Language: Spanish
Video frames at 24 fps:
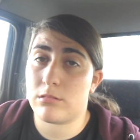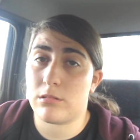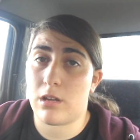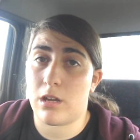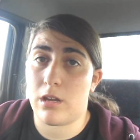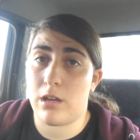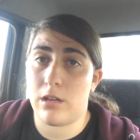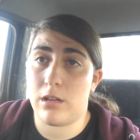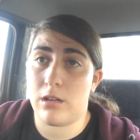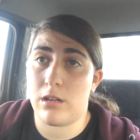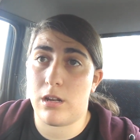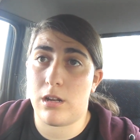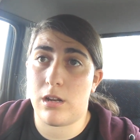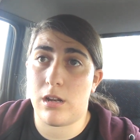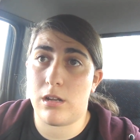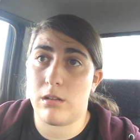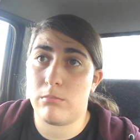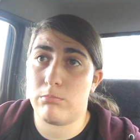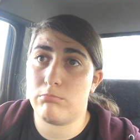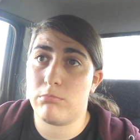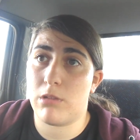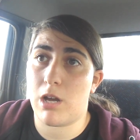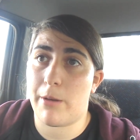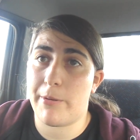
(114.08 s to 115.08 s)
eh,
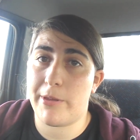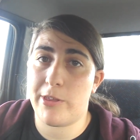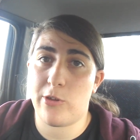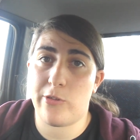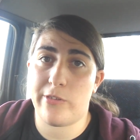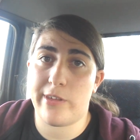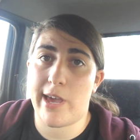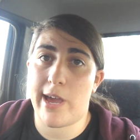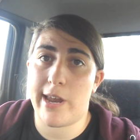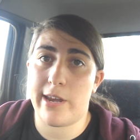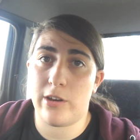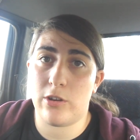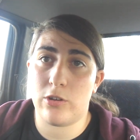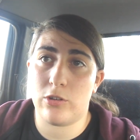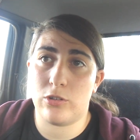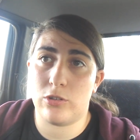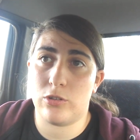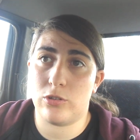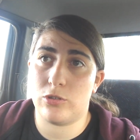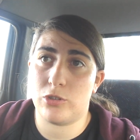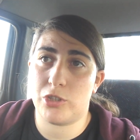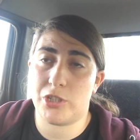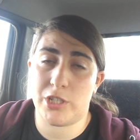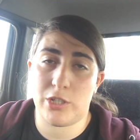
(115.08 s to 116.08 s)
a vídeo
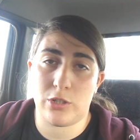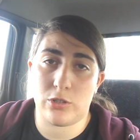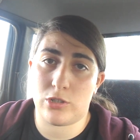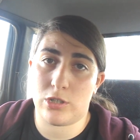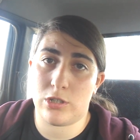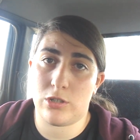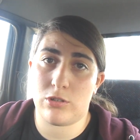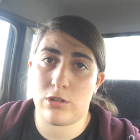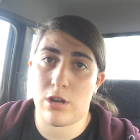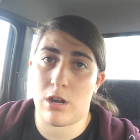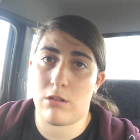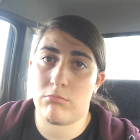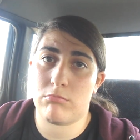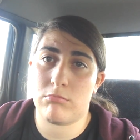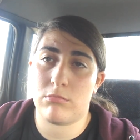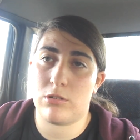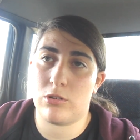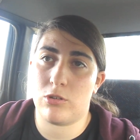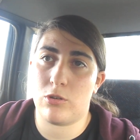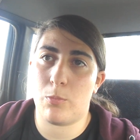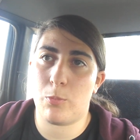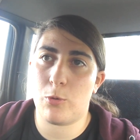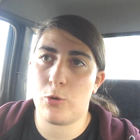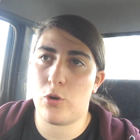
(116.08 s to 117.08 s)
diario sí o sí, o sea,
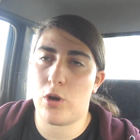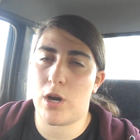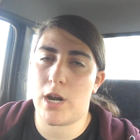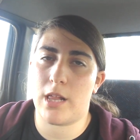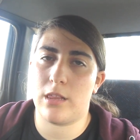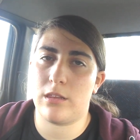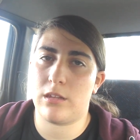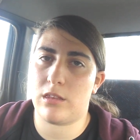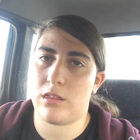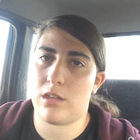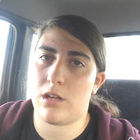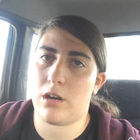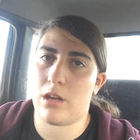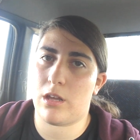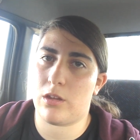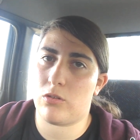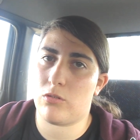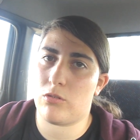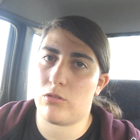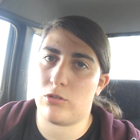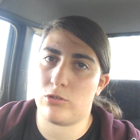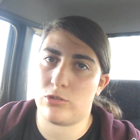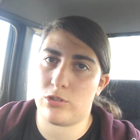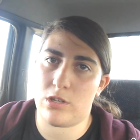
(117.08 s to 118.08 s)
no puedo garantizar que
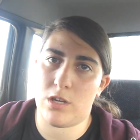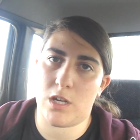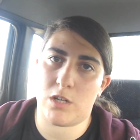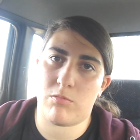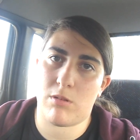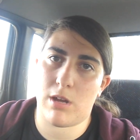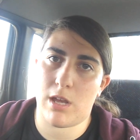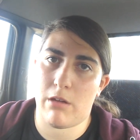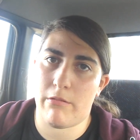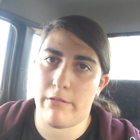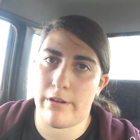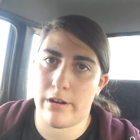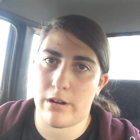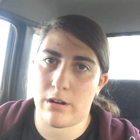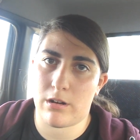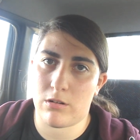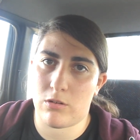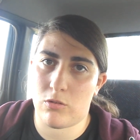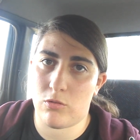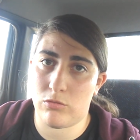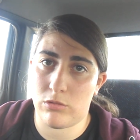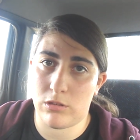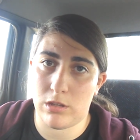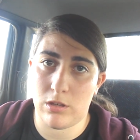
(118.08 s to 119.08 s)
todos los días vaya a haber
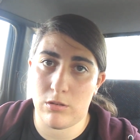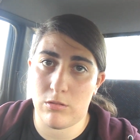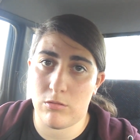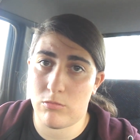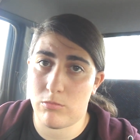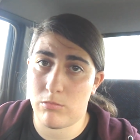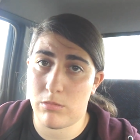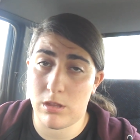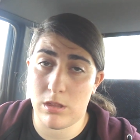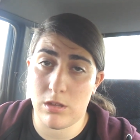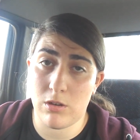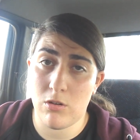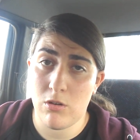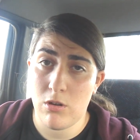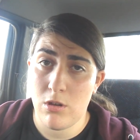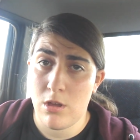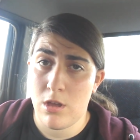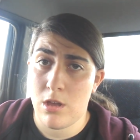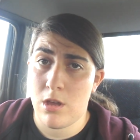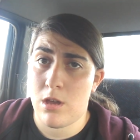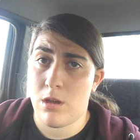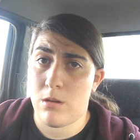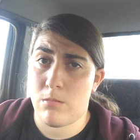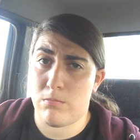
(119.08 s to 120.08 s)
un, un vídeo
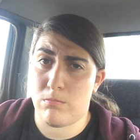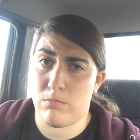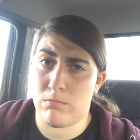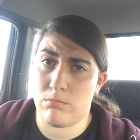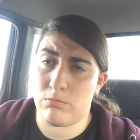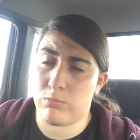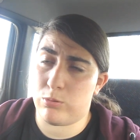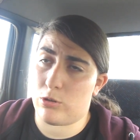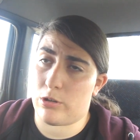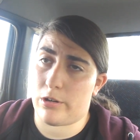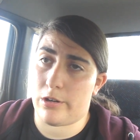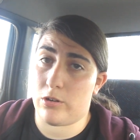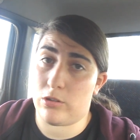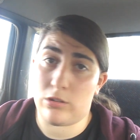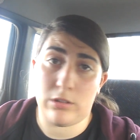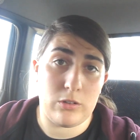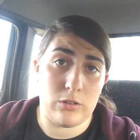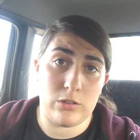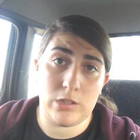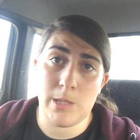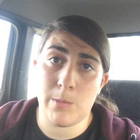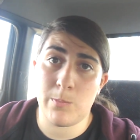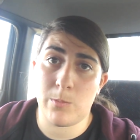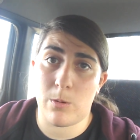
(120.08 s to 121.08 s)
porque no
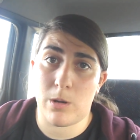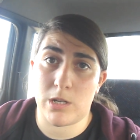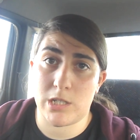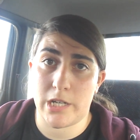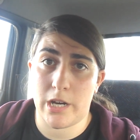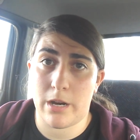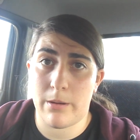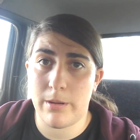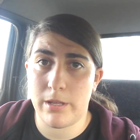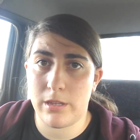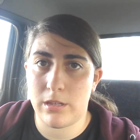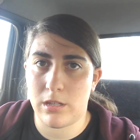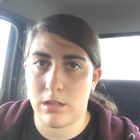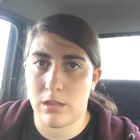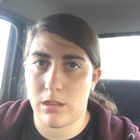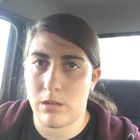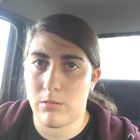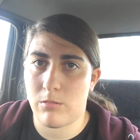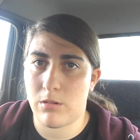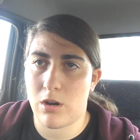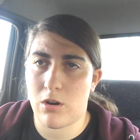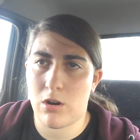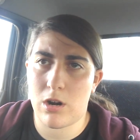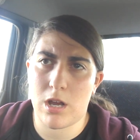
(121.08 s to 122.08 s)
tengo tiempo, básicamente.
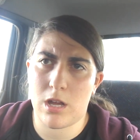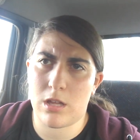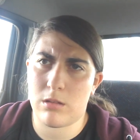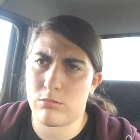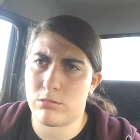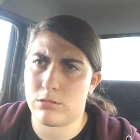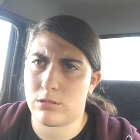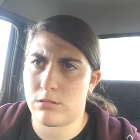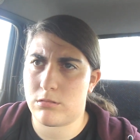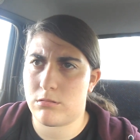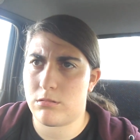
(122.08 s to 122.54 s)
Encima ahora pues,